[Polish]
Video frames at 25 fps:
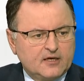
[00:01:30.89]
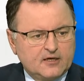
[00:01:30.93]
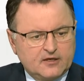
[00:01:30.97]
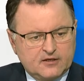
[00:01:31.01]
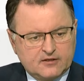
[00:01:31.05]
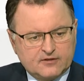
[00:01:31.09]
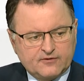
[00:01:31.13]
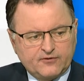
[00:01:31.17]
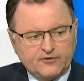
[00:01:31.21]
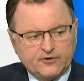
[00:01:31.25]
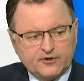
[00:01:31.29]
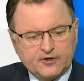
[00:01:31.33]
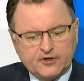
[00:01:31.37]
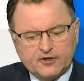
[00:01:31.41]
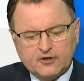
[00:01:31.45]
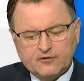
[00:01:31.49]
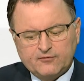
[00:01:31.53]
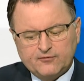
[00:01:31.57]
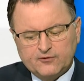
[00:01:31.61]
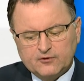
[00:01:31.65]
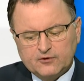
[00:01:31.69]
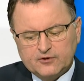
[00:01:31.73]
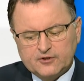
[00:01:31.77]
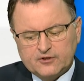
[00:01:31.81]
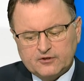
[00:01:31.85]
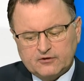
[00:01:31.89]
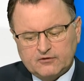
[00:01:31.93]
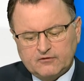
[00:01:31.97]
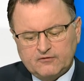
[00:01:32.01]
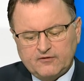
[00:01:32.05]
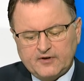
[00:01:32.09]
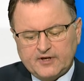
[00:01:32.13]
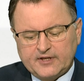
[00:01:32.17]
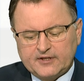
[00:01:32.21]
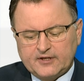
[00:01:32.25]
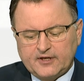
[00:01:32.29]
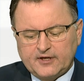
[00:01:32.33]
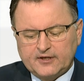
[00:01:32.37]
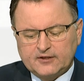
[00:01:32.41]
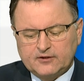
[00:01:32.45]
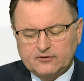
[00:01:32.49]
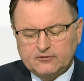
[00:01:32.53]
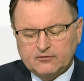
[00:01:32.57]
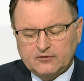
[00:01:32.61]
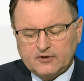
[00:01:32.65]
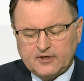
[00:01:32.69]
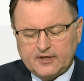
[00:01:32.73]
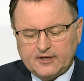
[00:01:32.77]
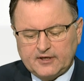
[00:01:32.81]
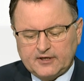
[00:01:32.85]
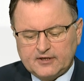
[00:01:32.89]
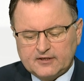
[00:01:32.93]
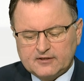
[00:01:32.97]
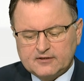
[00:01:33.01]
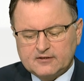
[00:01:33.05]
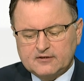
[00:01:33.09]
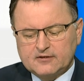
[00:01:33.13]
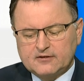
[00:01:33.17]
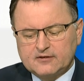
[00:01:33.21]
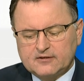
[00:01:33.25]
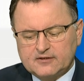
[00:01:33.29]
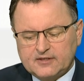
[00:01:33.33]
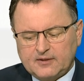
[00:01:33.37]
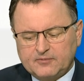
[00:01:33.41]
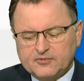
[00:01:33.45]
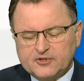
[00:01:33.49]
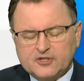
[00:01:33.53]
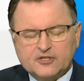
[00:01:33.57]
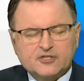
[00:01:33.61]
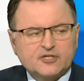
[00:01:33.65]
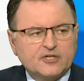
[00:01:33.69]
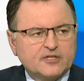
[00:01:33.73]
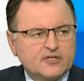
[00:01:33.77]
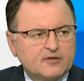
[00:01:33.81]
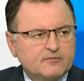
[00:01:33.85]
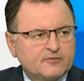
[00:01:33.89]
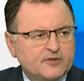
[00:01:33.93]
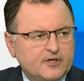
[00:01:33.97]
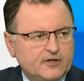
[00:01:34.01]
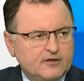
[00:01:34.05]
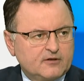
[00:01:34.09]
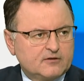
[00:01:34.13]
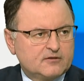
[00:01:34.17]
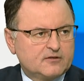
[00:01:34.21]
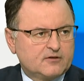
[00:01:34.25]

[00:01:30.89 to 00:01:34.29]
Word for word: swojego funkcjonowania, która jest zaprzeczeniem tego,